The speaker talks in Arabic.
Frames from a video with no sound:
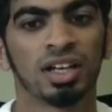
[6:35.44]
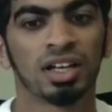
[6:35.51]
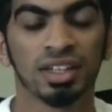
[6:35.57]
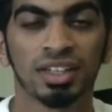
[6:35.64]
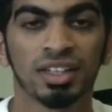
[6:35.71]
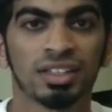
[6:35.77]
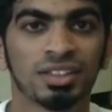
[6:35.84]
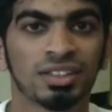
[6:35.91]

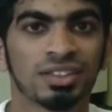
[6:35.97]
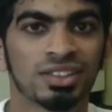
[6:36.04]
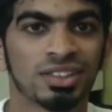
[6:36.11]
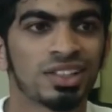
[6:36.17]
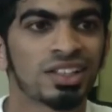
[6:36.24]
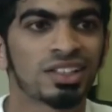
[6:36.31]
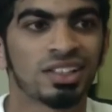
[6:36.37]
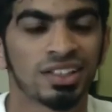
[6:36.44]
أيضا
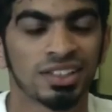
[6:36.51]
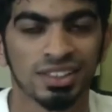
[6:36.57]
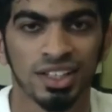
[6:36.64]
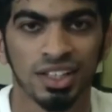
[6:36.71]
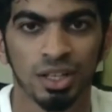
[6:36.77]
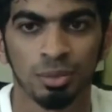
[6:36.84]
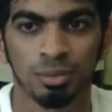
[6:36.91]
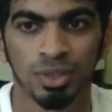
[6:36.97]
اشتقت
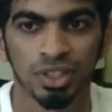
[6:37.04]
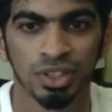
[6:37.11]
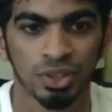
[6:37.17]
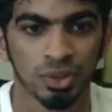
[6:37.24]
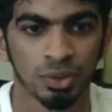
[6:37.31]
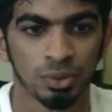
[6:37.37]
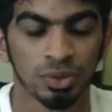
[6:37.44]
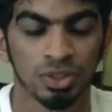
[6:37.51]
لأصحابي
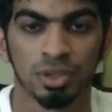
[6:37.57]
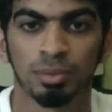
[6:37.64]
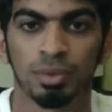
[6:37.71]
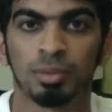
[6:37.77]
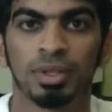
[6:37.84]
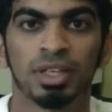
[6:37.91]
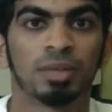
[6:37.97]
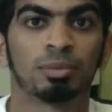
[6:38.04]

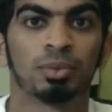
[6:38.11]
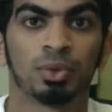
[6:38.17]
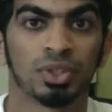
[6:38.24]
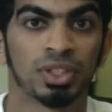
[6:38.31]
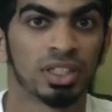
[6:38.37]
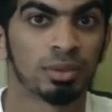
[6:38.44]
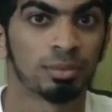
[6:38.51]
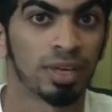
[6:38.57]
الشباب اللي
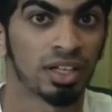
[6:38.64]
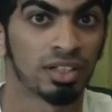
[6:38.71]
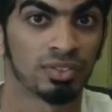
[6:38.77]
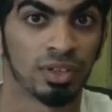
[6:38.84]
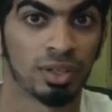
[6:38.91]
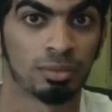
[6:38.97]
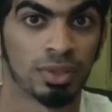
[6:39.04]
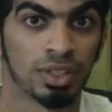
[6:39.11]
موجودين معي
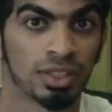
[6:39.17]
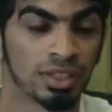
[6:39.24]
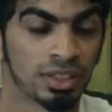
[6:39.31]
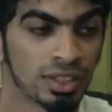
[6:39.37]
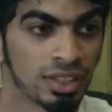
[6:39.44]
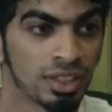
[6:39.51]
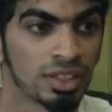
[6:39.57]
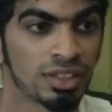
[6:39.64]
في عمان
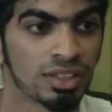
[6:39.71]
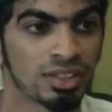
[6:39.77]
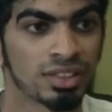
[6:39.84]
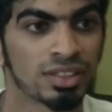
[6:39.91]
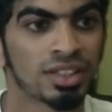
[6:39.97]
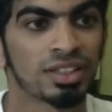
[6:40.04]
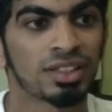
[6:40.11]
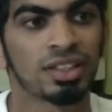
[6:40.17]

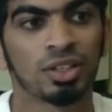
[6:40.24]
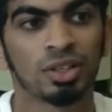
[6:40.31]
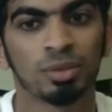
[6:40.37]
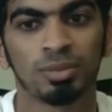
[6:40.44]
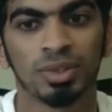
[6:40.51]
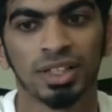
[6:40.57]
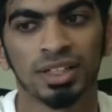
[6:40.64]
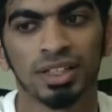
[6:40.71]

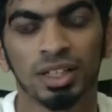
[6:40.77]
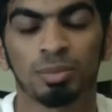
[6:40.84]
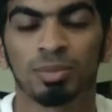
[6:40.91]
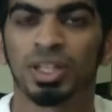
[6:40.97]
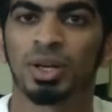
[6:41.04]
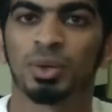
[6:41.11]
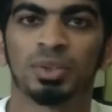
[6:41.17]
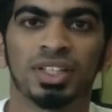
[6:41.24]
استقبلوهم هناك
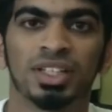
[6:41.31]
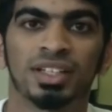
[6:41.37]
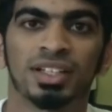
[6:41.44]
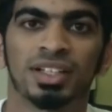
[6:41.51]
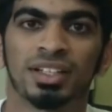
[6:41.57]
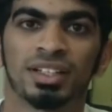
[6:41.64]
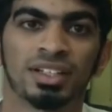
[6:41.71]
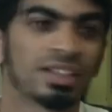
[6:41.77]
متعودين
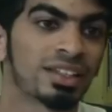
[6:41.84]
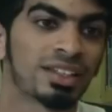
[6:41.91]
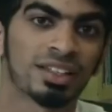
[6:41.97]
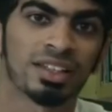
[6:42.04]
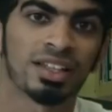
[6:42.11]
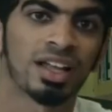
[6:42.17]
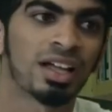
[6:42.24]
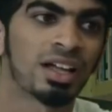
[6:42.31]
احنا
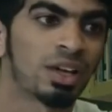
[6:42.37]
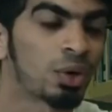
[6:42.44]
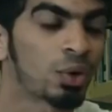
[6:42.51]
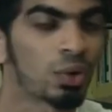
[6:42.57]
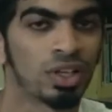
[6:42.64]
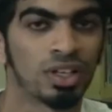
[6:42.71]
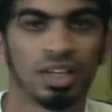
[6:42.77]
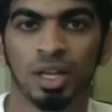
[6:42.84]
نطلع
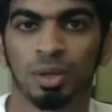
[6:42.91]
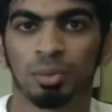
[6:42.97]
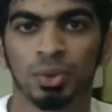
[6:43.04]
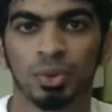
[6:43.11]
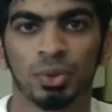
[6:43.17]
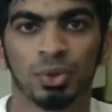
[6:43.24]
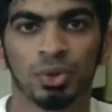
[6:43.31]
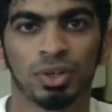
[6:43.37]
نروح نلعب
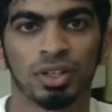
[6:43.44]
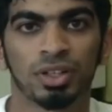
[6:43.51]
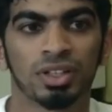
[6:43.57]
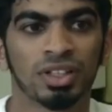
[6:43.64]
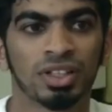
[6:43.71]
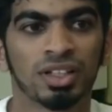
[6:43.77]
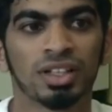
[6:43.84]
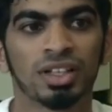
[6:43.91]
كورة
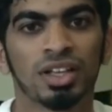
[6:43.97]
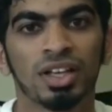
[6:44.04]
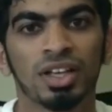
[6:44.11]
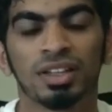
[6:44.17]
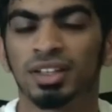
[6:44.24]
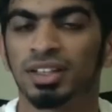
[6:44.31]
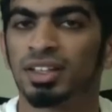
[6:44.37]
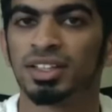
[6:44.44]

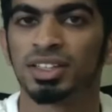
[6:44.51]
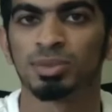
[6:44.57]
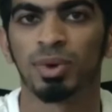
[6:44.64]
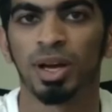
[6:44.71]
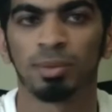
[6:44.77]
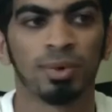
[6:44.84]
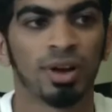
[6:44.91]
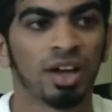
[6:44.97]
نجلس
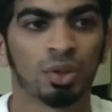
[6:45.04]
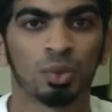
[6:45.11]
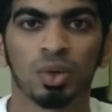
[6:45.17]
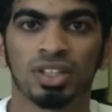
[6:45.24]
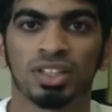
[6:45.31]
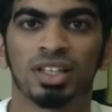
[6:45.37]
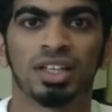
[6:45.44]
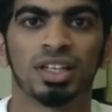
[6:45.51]
مع بعض
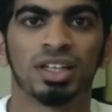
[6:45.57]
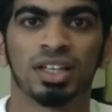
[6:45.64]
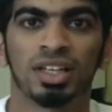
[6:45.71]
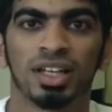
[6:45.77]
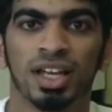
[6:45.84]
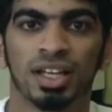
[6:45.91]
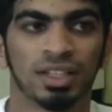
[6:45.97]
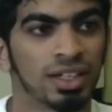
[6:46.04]
وقت
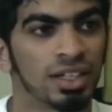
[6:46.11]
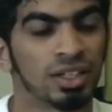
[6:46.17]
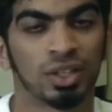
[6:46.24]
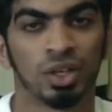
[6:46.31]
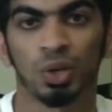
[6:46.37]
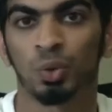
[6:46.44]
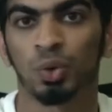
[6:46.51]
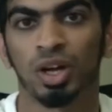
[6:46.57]
الليل
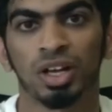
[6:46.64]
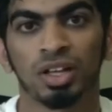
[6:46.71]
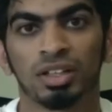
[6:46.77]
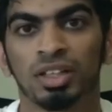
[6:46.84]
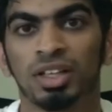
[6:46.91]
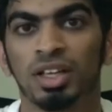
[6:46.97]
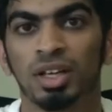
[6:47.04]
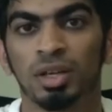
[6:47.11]
احيانا اروح
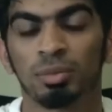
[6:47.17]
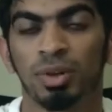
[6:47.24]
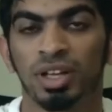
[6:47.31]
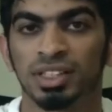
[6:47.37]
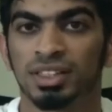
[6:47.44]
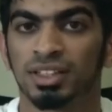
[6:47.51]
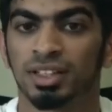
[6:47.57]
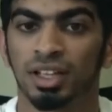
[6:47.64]

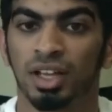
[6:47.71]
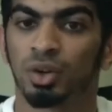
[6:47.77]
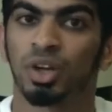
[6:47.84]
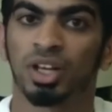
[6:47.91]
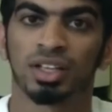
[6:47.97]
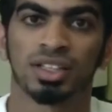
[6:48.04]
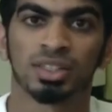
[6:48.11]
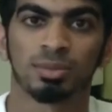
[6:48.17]
مع
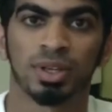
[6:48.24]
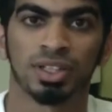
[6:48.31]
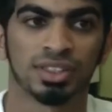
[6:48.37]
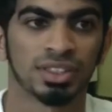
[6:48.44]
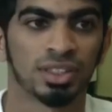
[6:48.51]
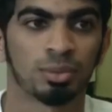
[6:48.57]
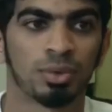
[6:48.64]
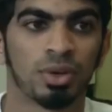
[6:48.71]
اروح اجلس مع
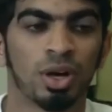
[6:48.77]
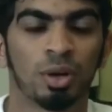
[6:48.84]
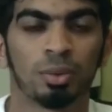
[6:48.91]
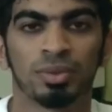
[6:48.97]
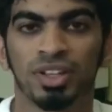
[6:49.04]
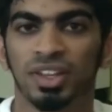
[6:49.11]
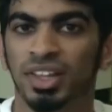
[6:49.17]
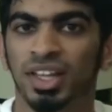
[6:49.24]

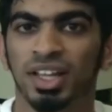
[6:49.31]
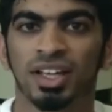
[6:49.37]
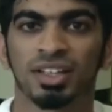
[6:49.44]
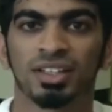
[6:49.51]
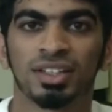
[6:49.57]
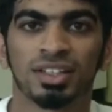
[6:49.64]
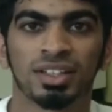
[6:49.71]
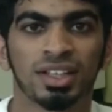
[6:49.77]
الشباب نضحك
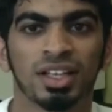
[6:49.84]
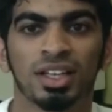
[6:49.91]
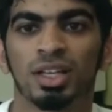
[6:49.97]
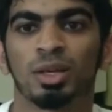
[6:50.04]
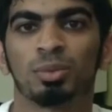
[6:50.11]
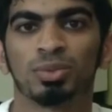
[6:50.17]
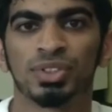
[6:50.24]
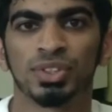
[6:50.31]

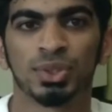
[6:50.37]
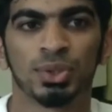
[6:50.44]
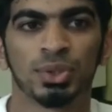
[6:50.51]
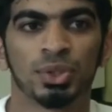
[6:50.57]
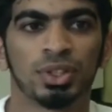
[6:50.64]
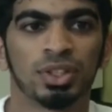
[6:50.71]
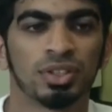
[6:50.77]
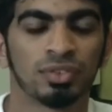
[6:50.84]
نتكلم
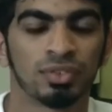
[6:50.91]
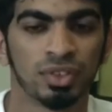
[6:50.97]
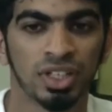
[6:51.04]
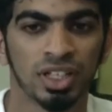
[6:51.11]
نسولف